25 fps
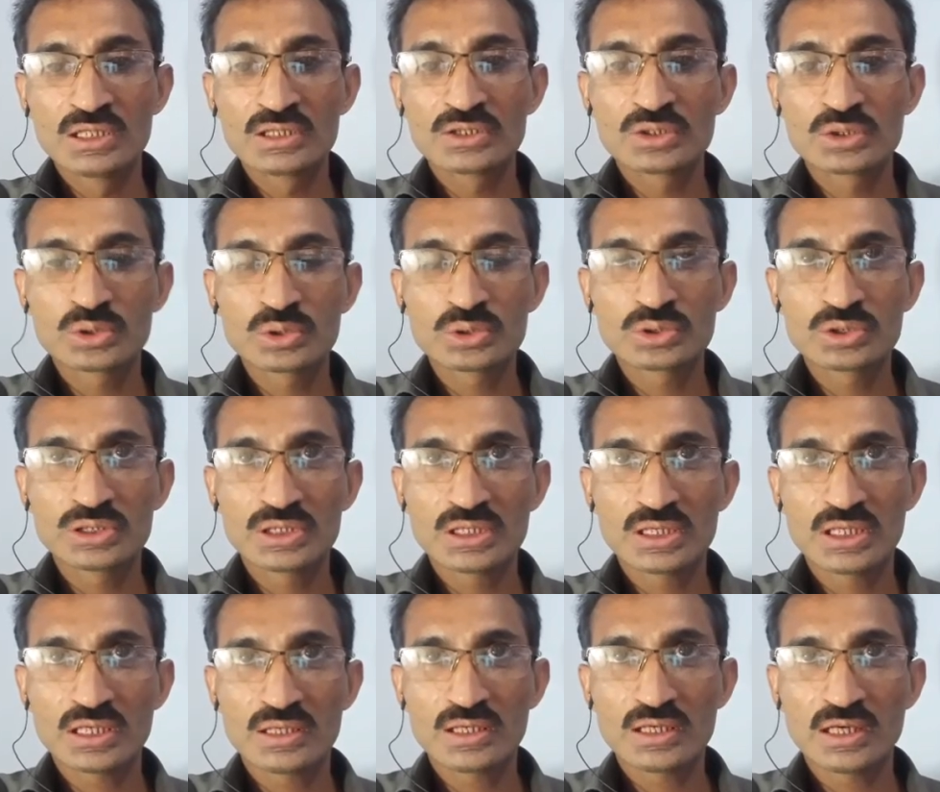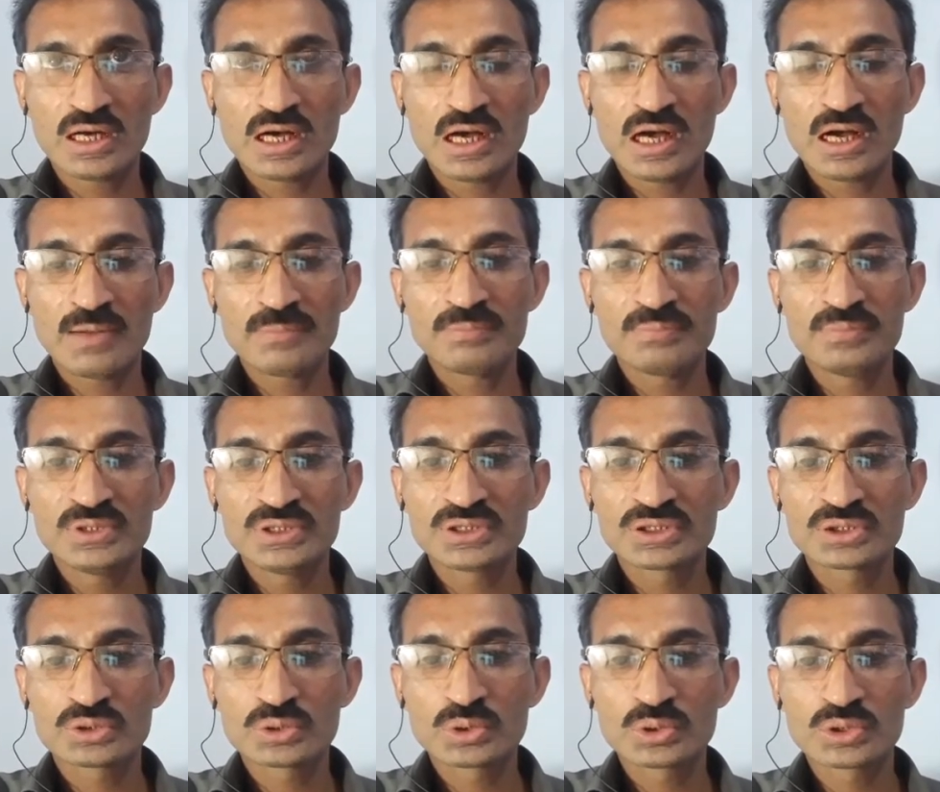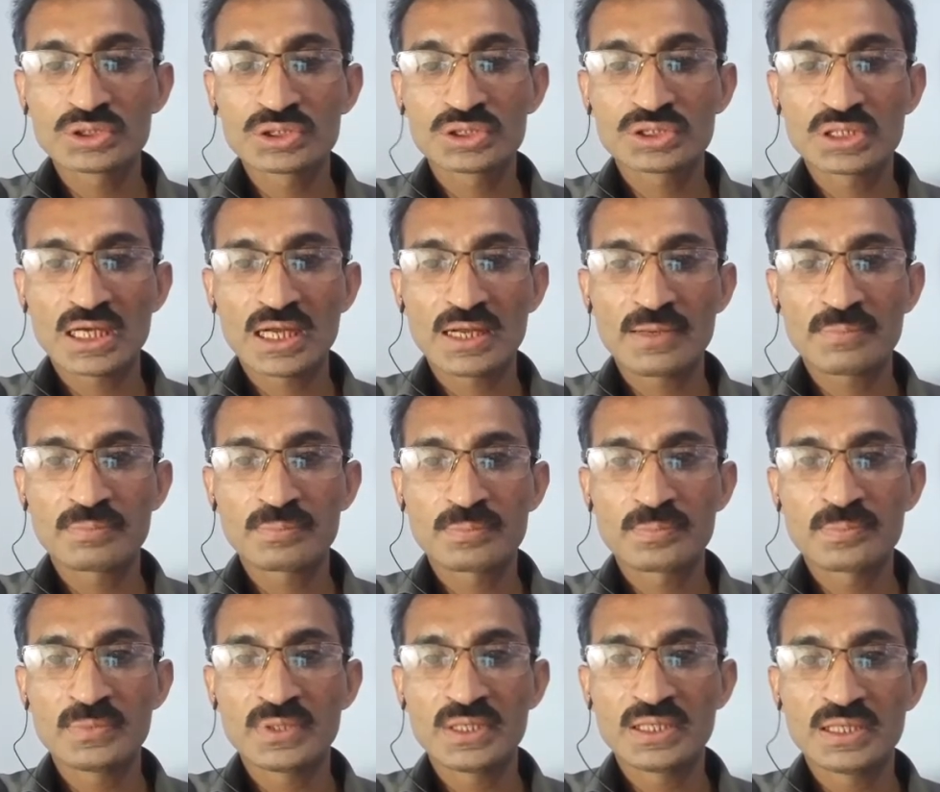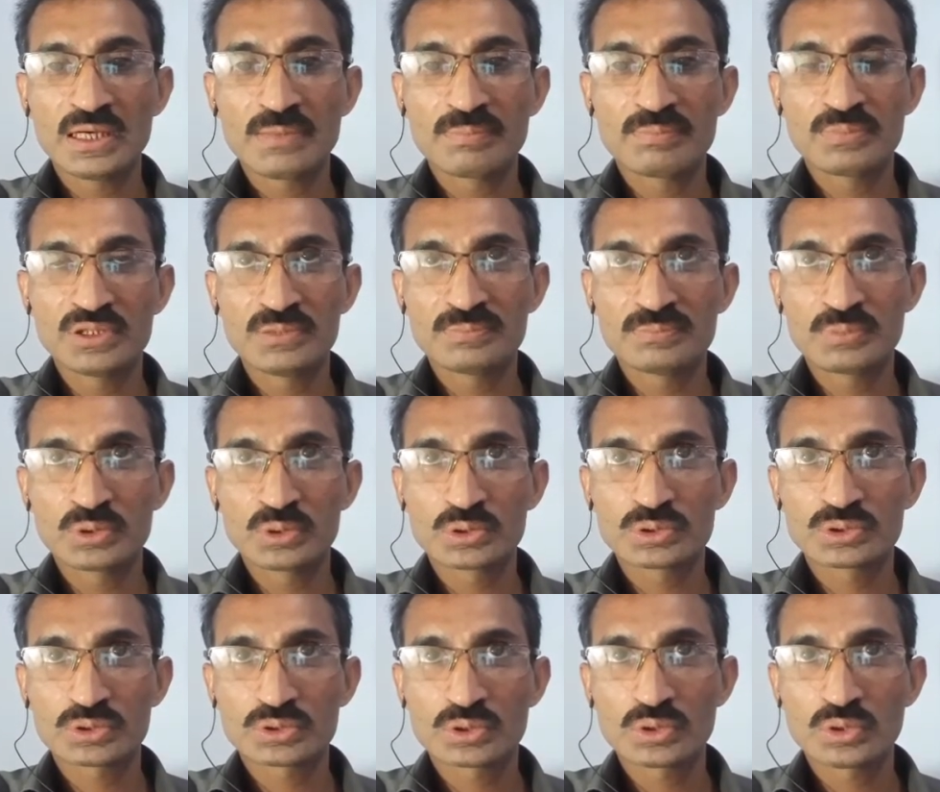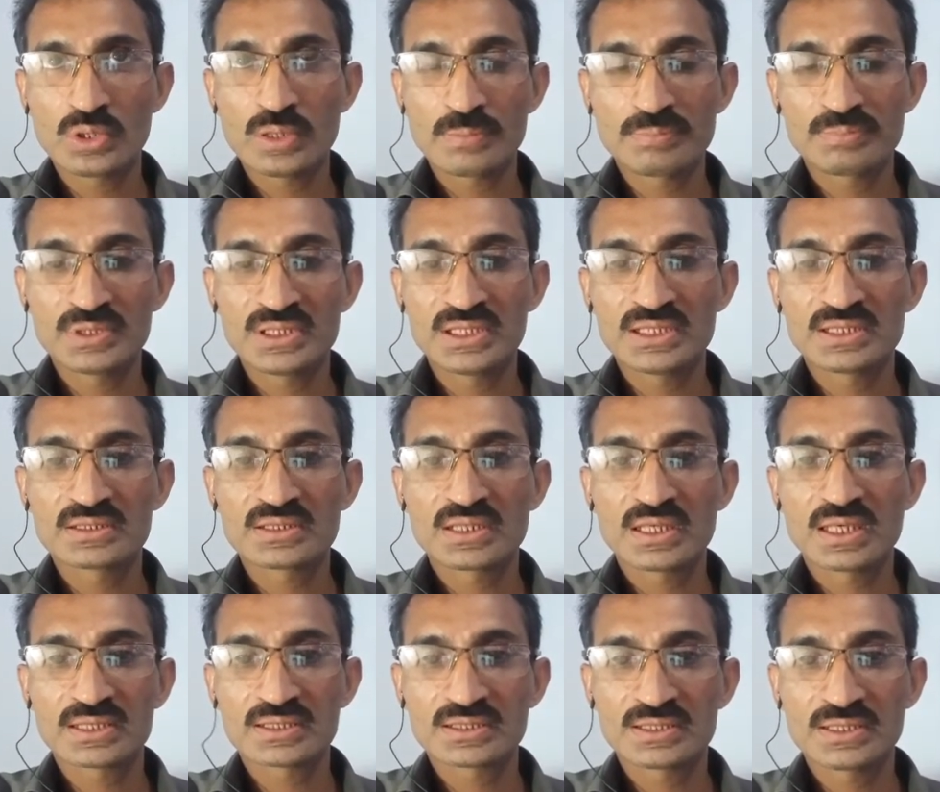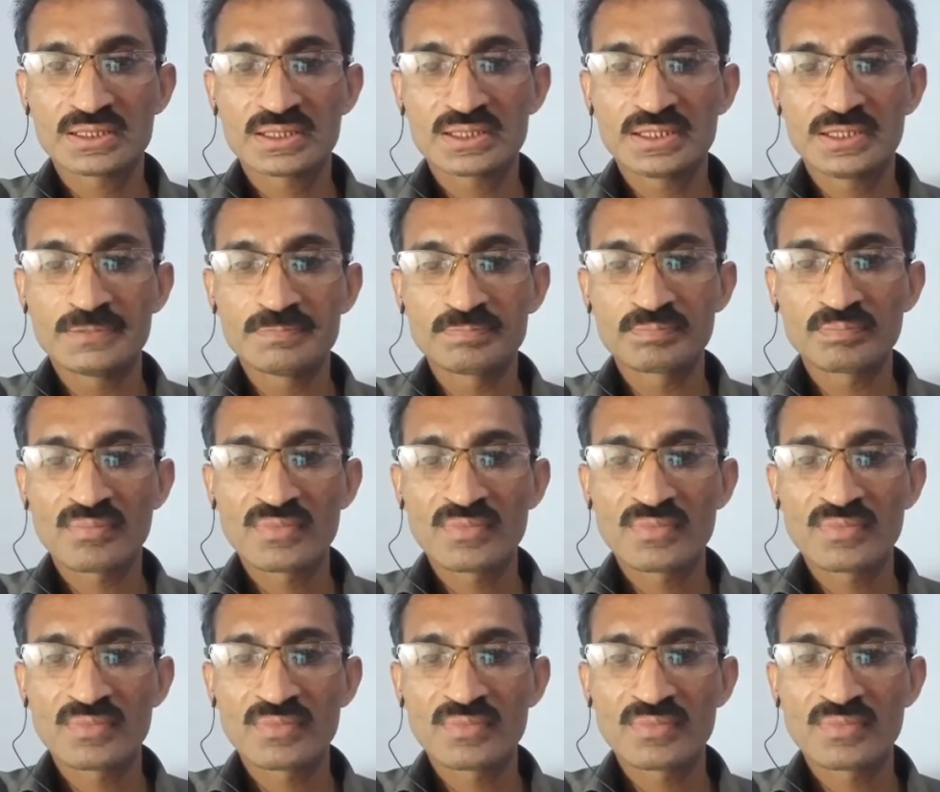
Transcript: तो ये आप भी स्टोरी टैप में अपनी पोस्ट को अपडेट करते रहें